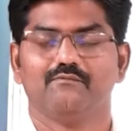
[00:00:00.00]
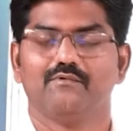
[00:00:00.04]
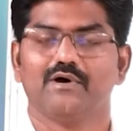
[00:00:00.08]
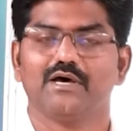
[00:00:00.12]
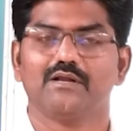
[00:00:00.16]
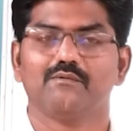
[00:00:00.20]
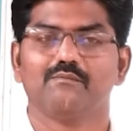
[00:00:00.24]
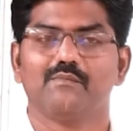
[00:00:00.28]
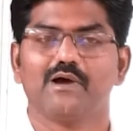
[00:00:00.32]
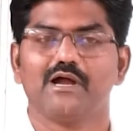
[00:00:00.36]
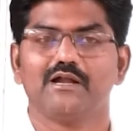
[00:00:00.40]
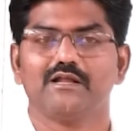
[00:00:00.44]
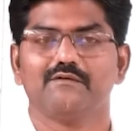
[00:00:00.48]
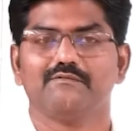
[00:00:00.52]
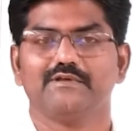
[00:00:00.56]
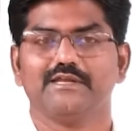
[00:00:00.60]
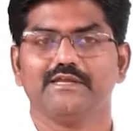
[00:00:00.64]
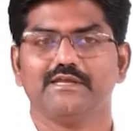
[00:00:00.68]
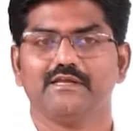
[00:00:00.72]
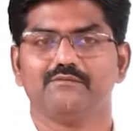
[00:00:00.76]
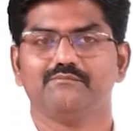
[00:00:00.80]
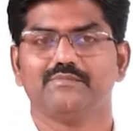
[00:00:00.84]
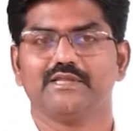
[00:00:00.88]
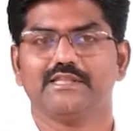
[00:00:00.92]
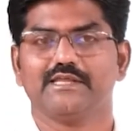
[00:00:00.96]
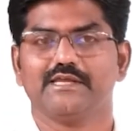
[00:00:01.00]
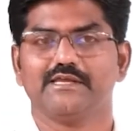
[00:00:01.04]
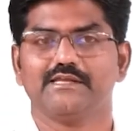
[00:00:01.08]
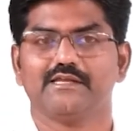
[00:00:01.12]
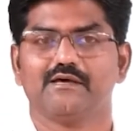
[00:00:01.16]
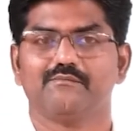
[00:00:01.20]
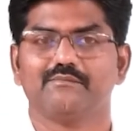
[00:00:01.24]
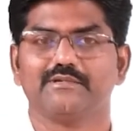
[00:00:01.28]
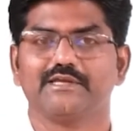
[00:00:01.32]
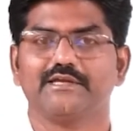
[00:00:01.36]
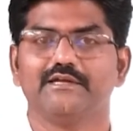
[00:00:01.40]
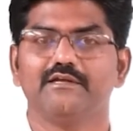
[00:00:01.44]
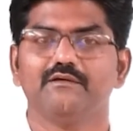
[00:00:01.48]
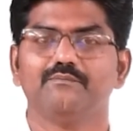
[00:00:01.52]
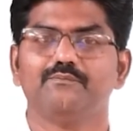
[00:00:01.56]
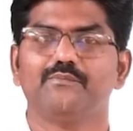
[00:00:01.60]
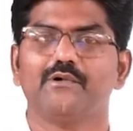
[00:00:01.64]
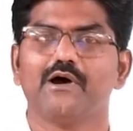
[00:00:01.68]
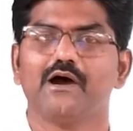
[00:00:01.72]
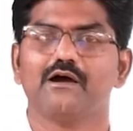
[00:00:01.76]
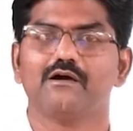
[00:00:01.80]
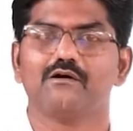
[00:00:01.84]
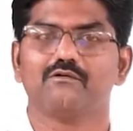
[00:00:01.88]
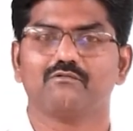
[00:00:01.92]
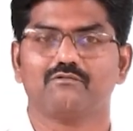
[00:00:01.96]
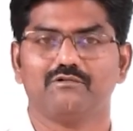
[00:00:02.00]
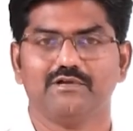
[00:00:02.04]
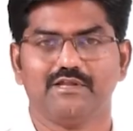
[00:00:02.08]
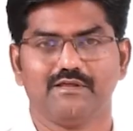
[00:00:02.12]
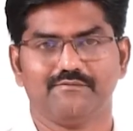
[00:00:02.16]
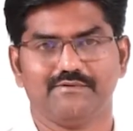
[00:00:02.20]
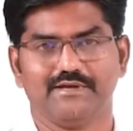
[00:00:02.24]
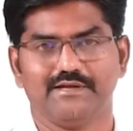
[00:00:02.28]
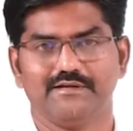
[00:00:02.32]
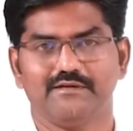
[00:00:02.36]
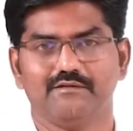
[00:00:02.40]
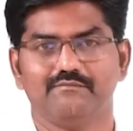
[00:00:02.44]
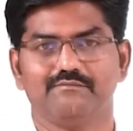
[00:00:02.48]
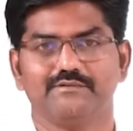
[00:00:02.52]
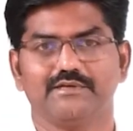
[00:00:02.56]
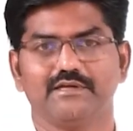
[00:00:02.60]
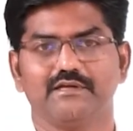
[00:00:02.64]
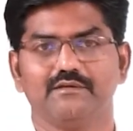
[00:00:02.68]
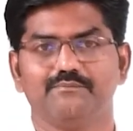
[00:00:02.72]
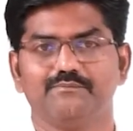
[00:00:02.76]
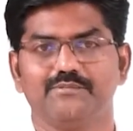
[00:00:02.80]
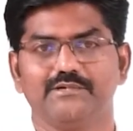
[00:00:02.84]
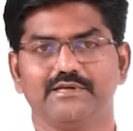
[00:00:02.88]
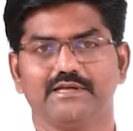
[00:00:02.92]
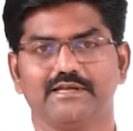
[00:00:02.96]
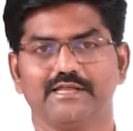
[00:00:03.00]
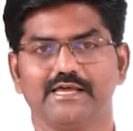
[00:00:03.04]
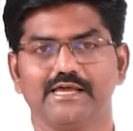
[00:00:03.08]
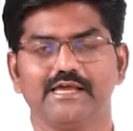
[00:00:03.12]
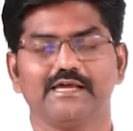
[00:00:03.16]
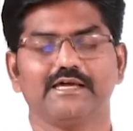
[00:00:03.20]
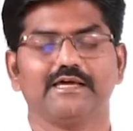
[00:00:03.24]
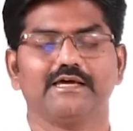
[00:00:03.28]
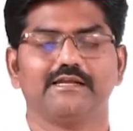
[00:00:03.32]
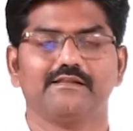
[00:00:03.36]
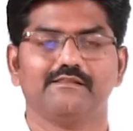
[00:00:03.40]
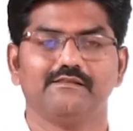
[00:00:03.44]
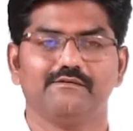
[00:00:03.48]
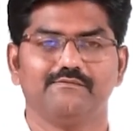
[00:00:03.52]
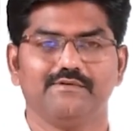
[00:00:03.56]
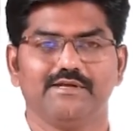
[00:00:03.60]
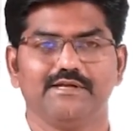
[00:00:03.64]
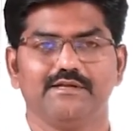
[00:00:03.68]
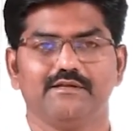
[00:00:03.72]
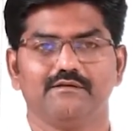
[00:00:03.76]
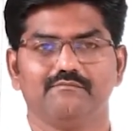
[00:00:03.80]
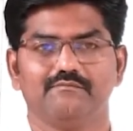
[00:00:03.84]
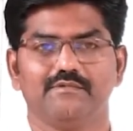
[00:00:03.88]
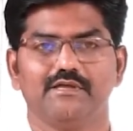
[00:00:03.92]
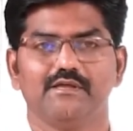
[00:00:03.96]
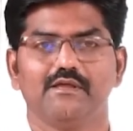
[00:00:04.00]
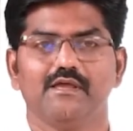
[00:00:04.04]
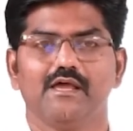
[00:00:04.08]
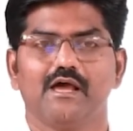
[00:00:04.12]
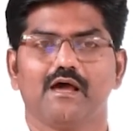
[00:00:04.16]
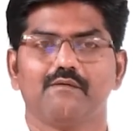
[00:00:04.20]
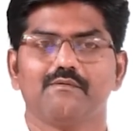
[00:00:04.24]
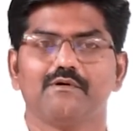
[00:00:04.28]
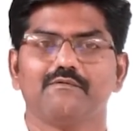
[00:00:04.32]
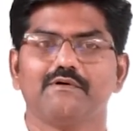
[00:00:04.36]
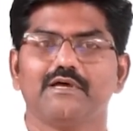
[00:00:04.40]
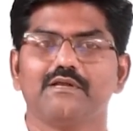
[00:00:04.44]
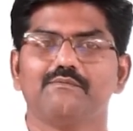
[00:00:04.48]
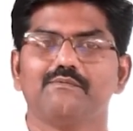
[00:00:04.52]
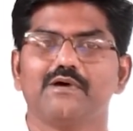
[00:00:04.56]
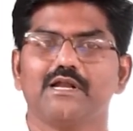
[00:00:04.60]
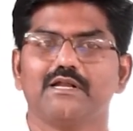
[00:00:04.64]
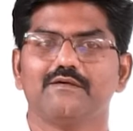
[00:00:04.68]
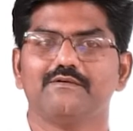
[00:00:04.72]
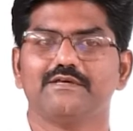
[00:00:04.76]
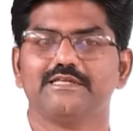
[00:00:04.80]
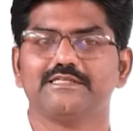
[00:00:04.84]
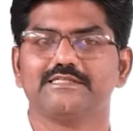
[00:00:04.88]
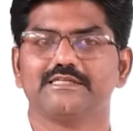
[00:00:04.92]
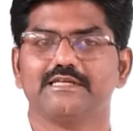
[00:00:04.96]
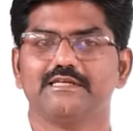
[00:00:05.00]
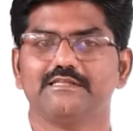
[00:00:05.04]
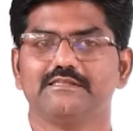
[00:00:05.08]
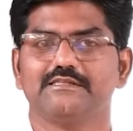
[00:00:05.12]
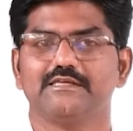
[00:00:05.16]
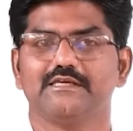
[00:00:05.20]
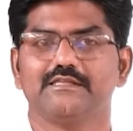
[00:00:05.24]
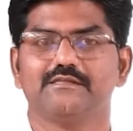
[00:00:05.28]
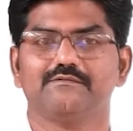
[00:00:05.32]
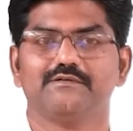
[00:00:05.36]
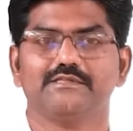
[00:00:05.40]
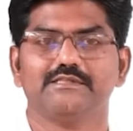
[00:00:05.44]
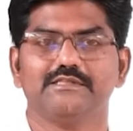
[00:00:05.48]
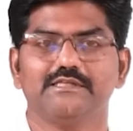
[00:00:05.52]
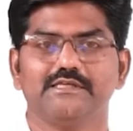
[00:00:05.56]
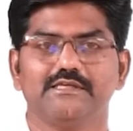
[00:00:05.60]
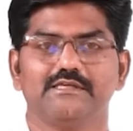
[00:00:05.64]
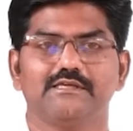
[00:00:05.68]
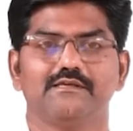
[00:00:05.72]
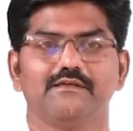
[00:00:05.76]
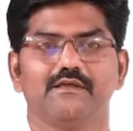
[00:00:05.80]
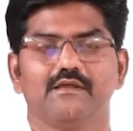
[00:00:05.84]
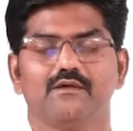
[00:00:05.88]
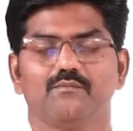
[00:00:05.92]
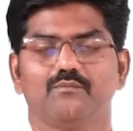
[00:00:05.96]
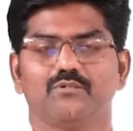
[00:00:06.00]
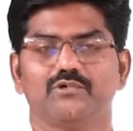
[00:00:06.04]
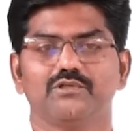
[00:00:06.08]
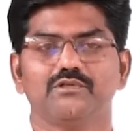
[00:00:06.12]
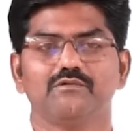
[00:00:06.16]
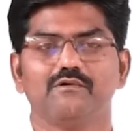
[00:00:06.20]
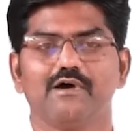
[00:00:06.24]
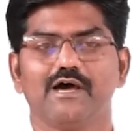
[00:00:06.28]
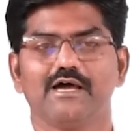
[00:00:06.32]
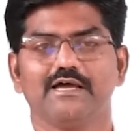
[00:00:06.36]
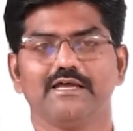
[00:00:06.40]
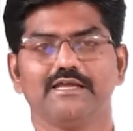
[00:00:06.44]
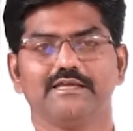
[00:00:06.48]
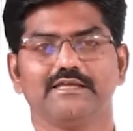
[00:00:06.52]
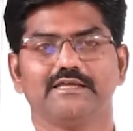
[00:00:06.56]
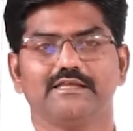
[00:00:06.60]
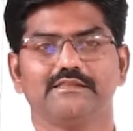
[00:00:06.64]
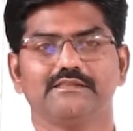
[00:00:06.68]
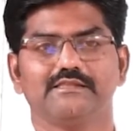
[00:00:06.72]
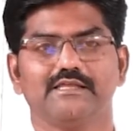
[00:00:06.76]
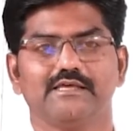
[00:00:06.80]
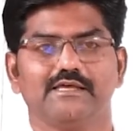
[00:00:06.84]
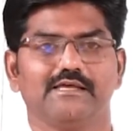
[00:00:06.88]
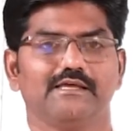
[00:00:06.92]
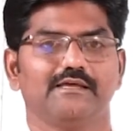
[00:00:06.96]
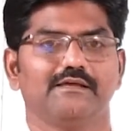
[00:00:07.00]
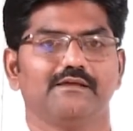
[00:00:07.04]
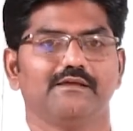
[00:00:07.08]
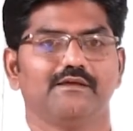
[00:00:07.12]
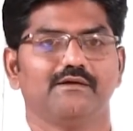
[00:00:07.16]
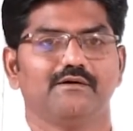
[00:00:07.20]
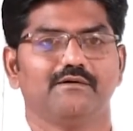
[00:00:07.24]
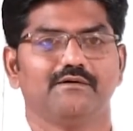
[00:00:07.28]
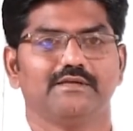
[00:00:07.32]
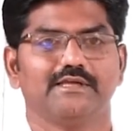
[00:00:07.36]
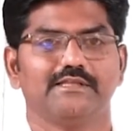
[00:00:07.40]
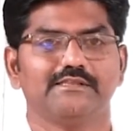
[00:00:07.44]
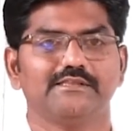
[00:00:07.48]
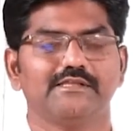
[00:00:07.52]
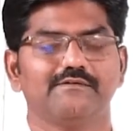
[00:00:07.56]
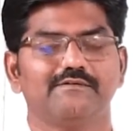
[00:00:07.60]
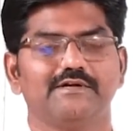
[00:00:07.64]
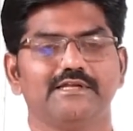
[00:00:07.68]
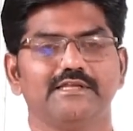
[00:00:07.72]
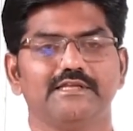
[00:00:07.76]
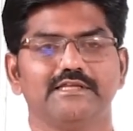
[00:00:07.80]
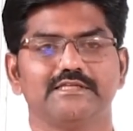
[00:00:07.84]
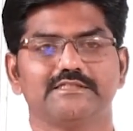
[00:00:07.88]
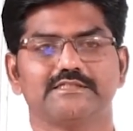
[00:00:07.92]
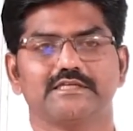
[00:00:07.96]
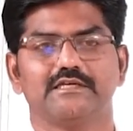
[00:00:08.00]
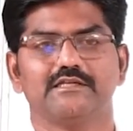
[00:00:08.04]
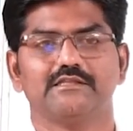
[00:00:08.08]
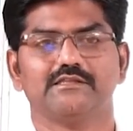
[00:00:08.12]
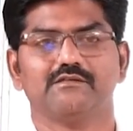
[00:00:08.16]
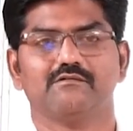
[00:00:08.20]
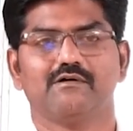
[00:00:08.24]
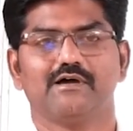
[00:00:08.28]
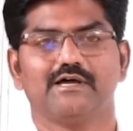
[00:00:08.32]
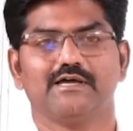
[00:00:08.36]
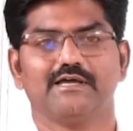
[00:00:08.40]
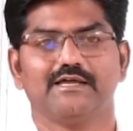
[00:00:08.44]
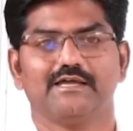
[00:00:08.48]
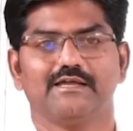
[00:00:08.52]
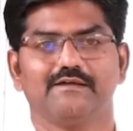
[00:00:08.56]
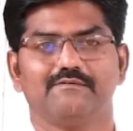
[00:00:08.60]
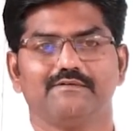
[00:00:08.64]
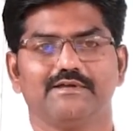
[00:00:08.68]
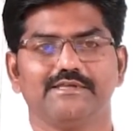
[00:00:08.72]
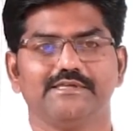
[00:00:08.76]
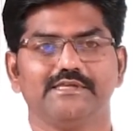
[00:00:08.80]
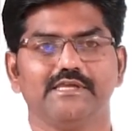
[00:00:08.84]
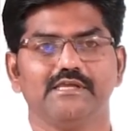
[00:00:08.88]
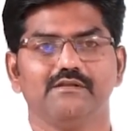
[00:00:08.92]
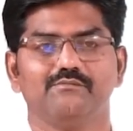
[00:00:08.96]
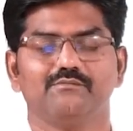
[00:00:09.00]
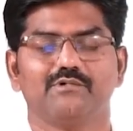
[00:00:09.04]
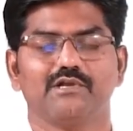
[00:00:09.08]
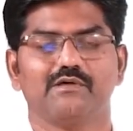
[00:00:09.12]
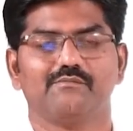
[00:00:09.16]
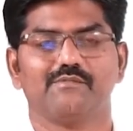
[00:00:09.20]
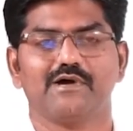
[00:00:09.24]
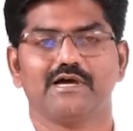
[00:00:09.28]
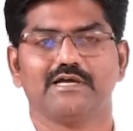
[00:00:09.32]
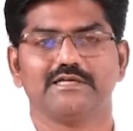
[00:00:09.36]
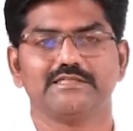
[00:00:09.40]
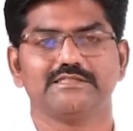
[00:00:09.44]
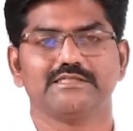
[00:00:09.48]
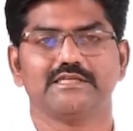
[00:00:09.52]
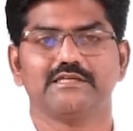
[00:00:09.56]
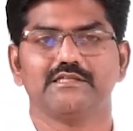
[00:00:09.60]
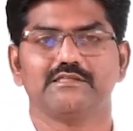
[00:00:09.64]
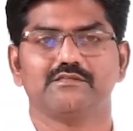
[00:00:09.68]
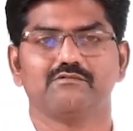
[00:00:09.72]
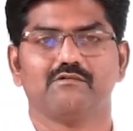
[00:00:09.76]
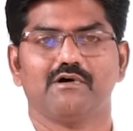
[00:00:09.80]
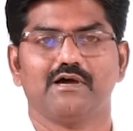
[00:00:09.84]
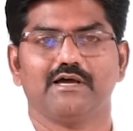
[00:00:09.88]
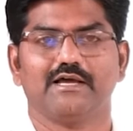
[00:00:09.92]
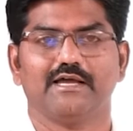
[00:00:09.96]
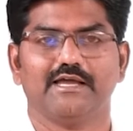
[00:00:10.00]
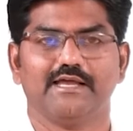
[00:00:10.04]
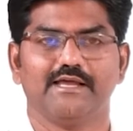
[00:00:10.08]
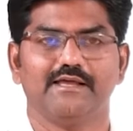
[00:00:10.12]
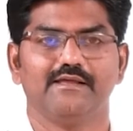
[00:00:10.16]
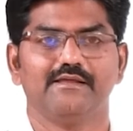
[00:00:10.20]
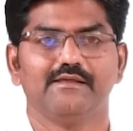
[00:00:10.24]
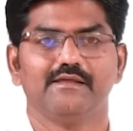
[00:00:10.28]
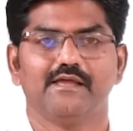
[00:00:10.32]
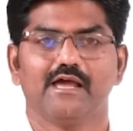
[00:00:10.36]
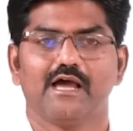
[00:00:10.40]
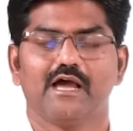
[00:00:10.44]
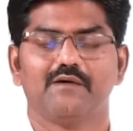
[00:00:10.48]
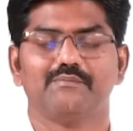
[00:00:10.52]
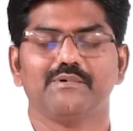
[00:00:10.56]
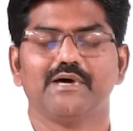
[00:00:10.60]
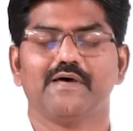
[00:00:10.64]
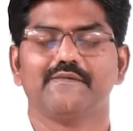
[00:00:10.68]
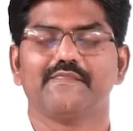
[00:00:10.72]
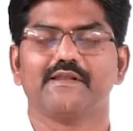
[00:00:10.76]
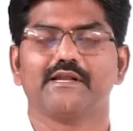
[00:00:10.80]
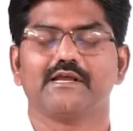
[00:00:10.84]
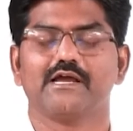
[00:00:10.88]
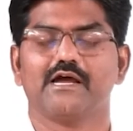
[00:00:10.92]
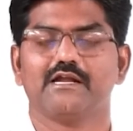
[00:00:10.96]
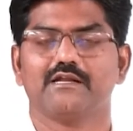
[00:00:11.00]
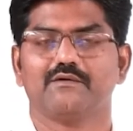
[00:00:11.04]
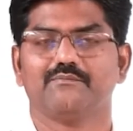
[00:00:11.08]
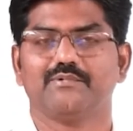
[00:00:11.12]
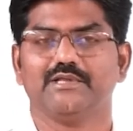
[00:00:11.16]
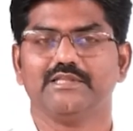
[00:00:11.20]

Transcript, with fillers: வருமான வரி என்பதை நாம் எடுப்பாக கொள்ள வேண்டும் எடுப்பு என கருத வேண்டும் அப்போ வருமான வரி செலுத்தியது வந்து பொதுவாக எந்த எந்த வழியில் செலுத்துவாங்க வங்கியின் மூலமாக செலுத்துவாங்க அப்போ அதற்கான